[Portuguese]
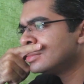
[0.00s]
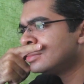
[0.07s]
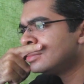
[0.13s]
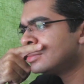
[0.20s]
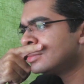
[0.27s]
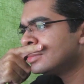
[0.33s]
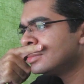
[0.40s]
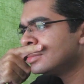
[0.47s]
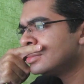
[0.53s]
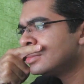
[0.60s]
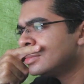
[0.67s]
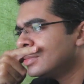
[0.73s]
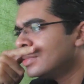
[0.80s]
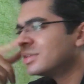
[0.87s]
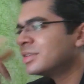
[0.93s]
do ano.
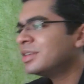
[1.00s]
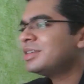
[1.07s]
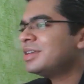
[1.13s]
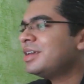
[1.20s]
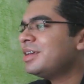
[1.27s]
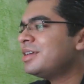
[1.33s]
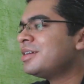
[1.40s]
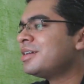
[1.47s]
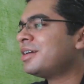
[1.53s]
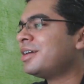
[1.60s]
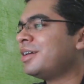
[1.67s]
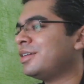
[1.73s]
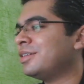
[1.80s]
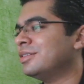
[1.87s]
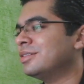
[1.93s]
O que é
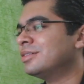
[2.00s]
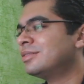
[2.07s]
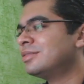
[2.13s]
IAR?